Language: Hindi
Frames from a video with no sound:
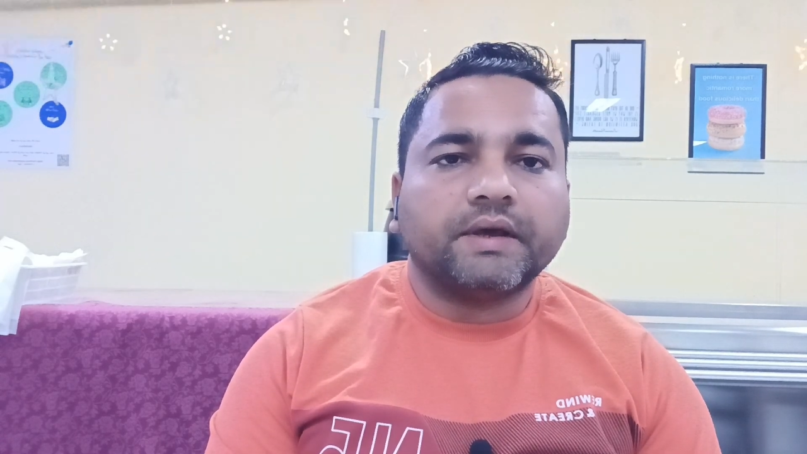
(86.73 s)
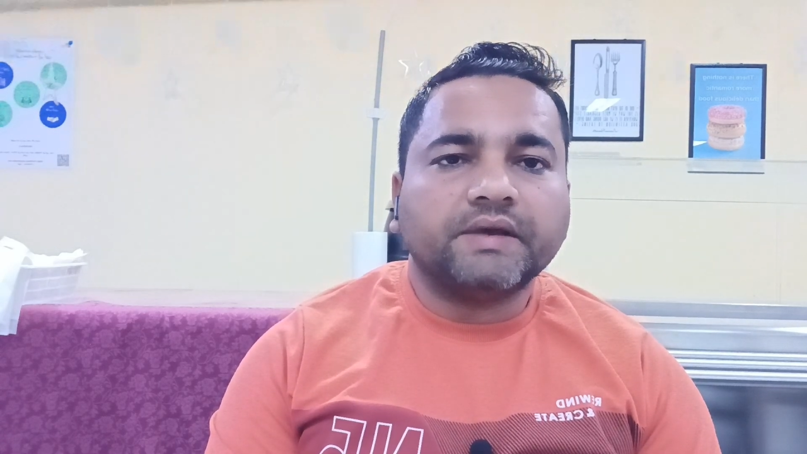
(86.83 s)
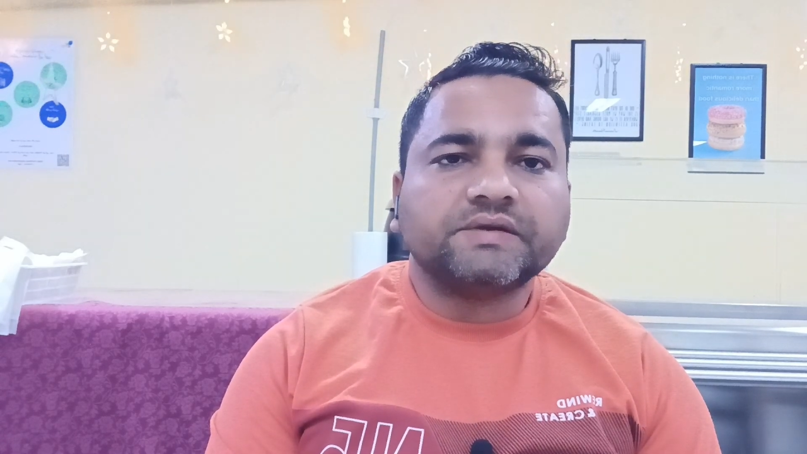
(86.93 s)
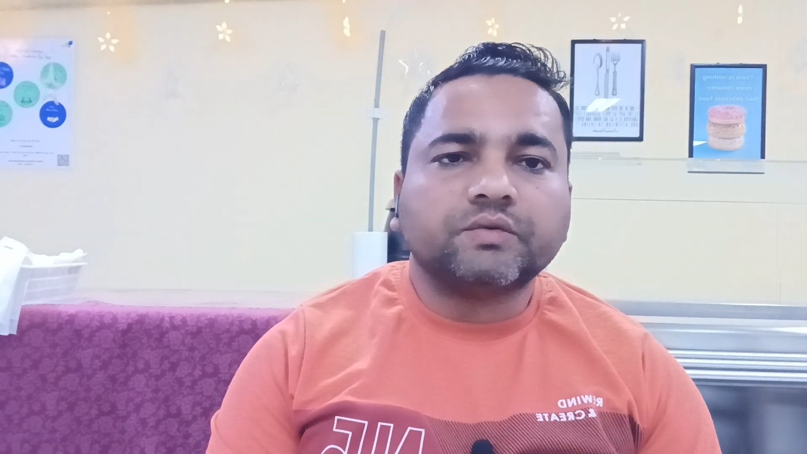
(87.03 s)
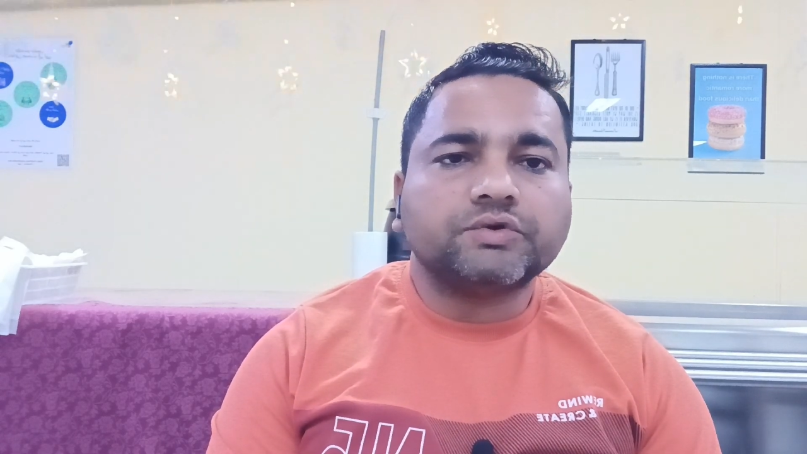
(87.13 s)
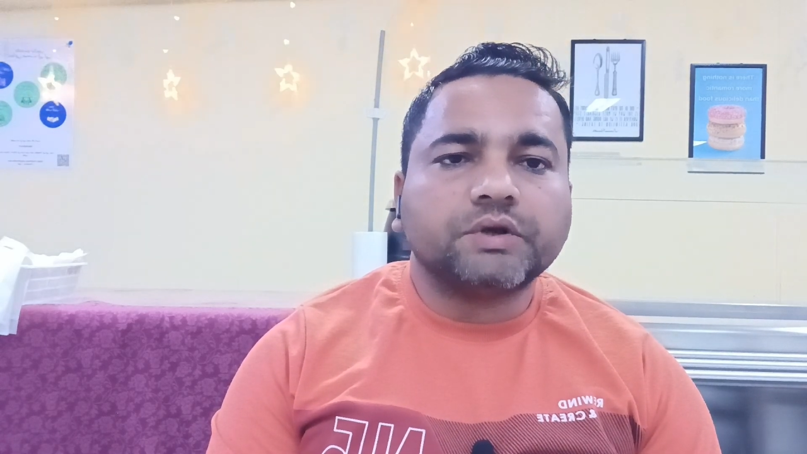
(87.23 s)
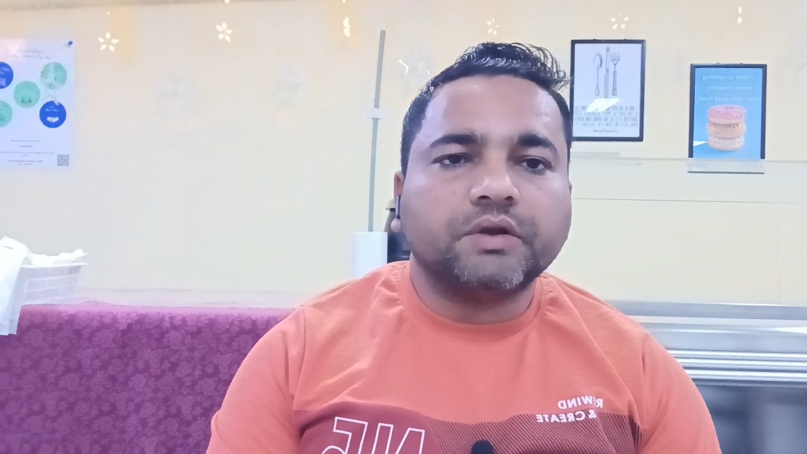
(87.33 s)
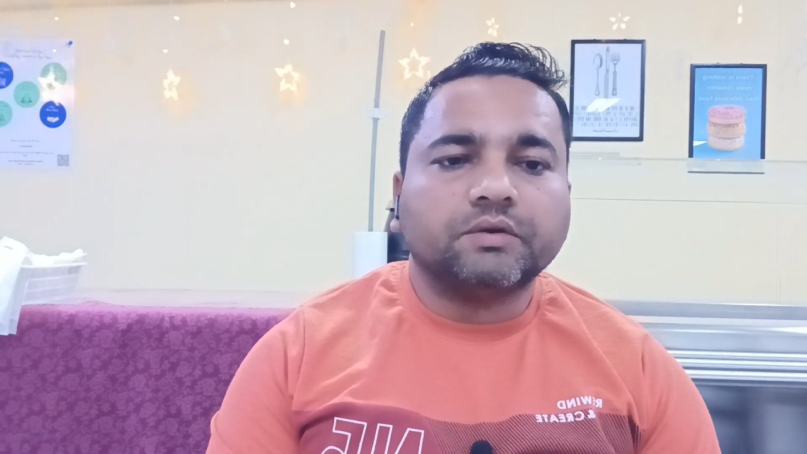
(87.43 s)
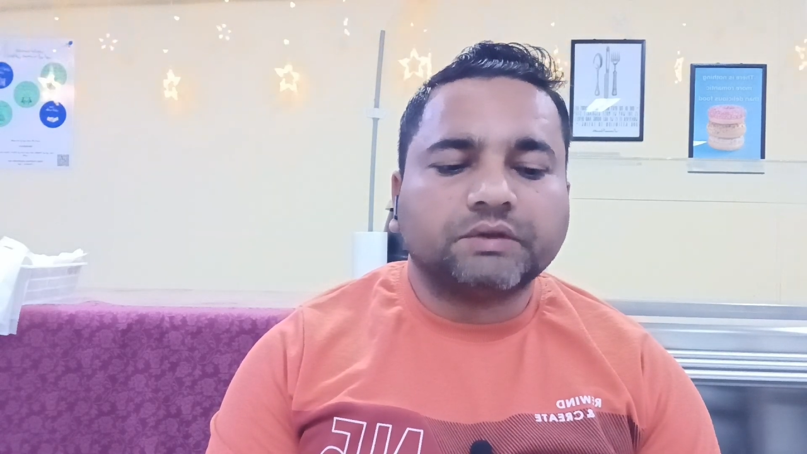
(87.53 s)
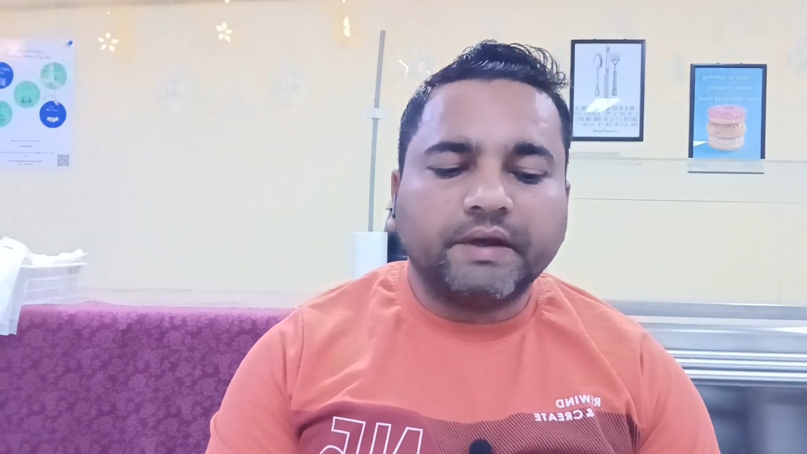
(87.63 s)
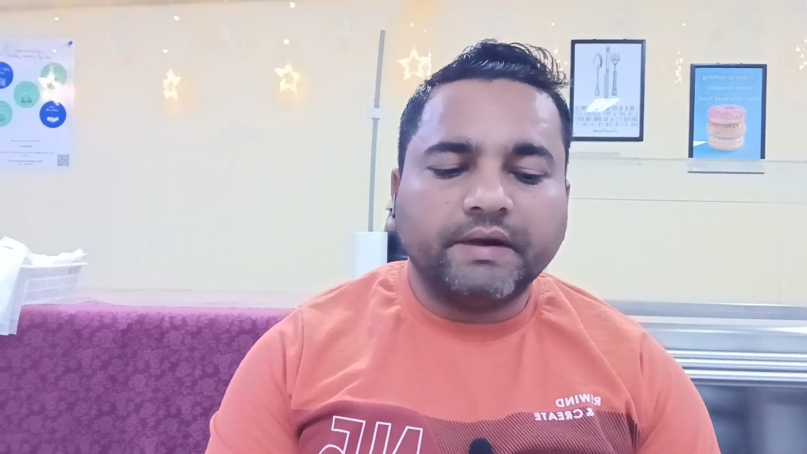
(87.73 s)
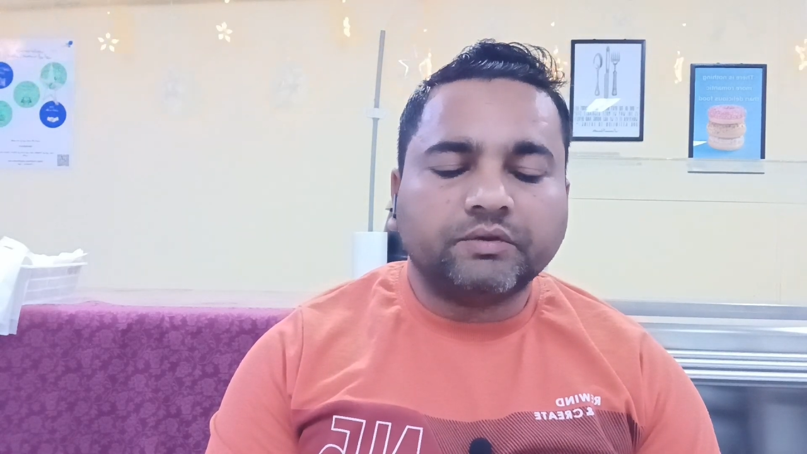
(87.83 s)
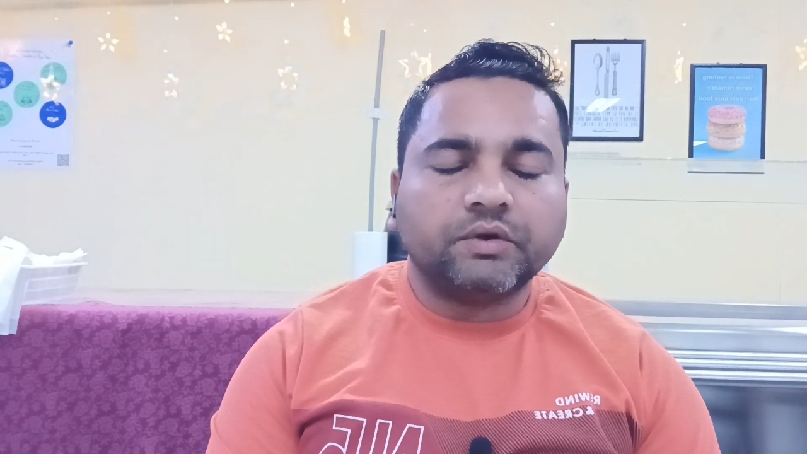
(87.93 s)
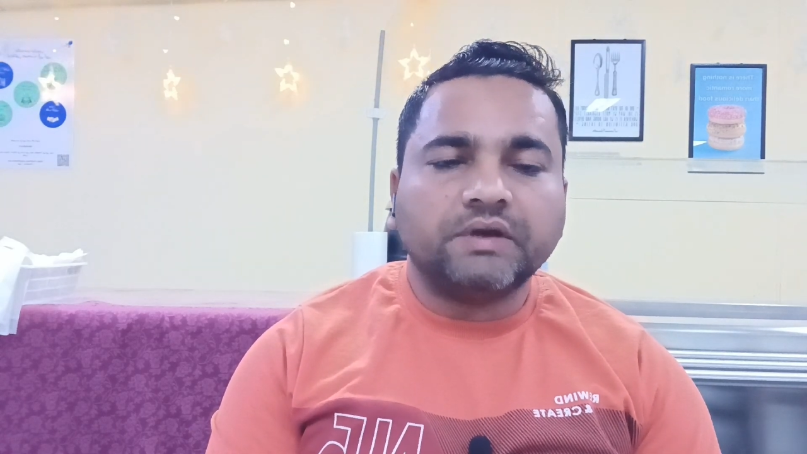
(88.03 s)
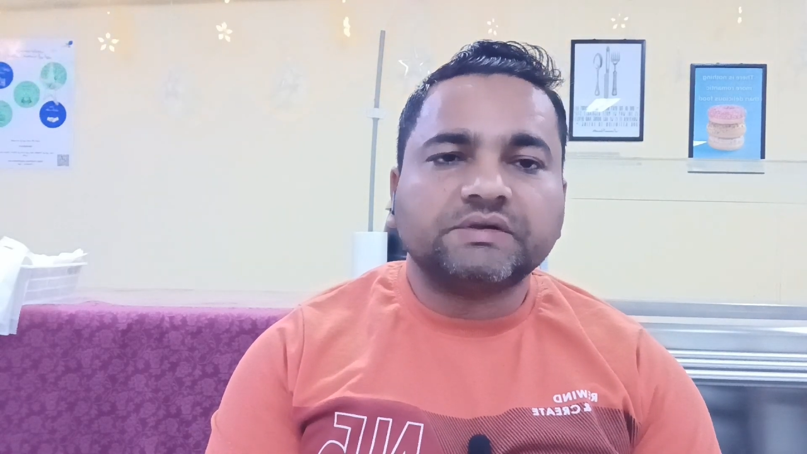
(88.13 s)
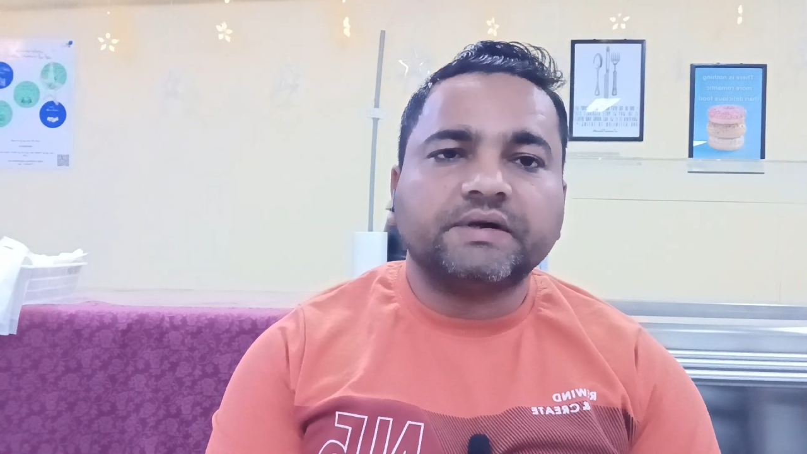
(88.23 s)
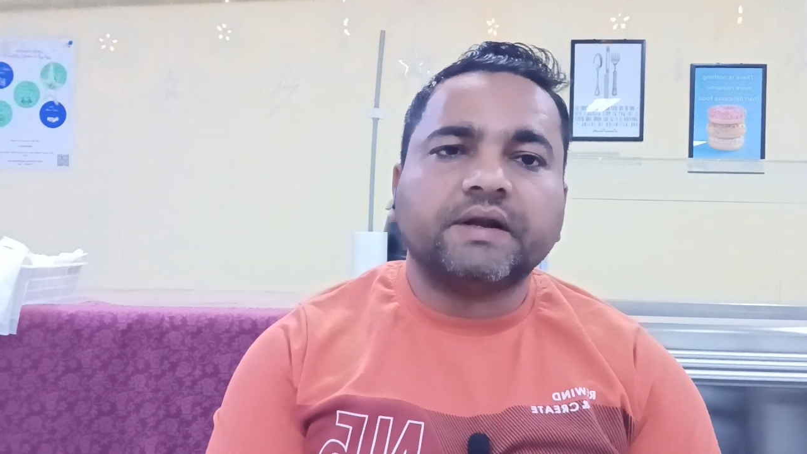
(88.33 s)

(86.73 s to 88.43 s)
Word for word: ऐसा कुछ नहीं होता है तो ऐसा